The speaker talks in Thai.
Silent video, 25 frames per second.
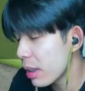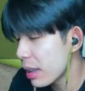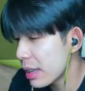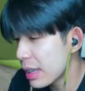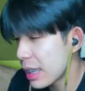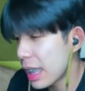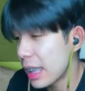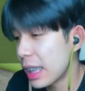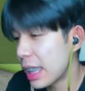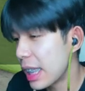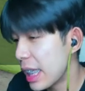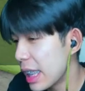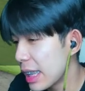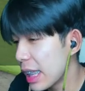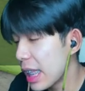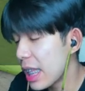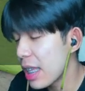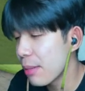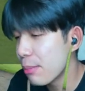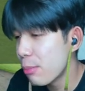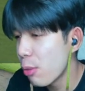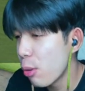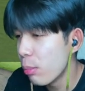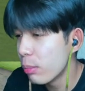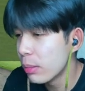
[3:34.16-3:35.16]
แต่ต้องคิดใน
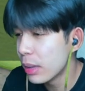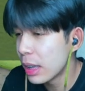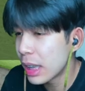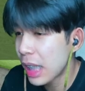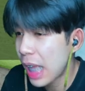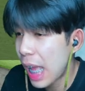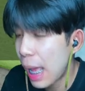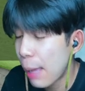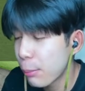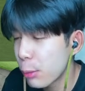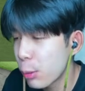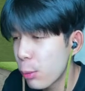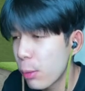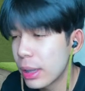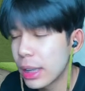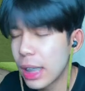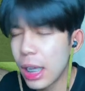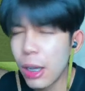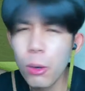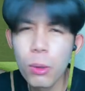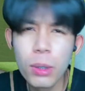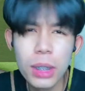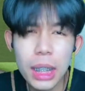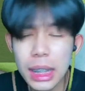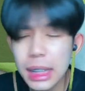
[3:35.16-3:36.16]
อีกมุมนึงนะครับทัวร์เนี่ย
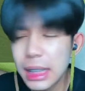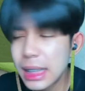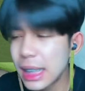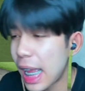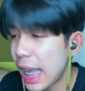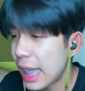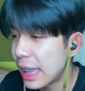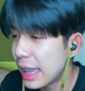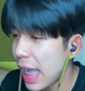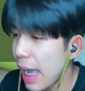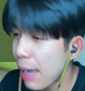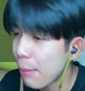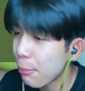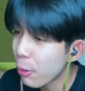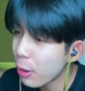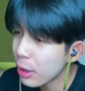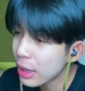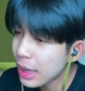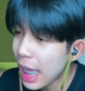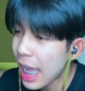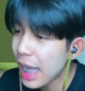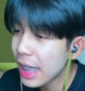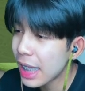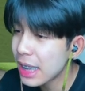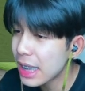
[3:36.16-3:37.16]
คุณเล่นสายดาบค่อน
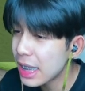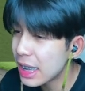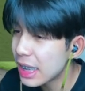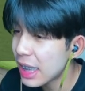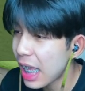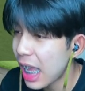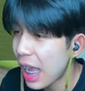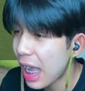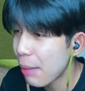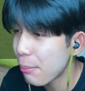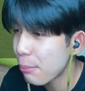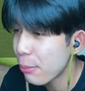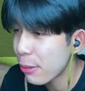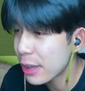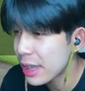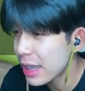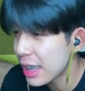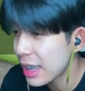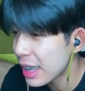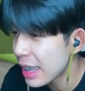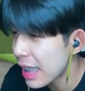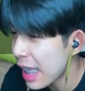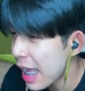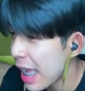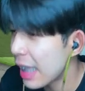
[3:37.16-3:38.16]
ข้างเยอะนะครับเพราะ
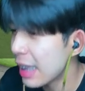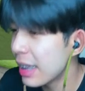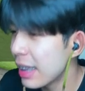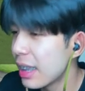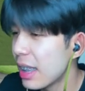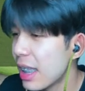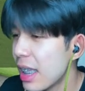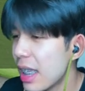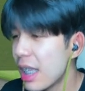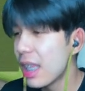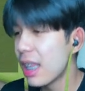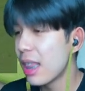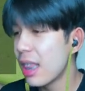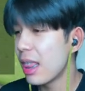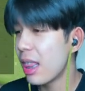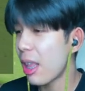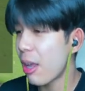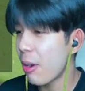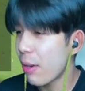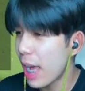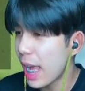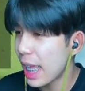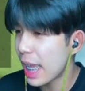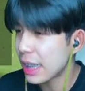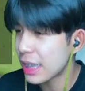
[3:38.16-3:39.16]
ฉะนั้นเรา
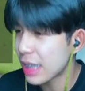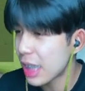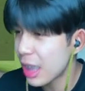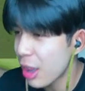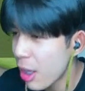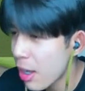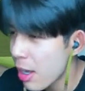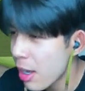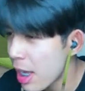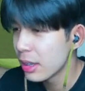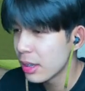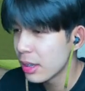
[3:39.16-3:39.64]
ก็อาจจะรอด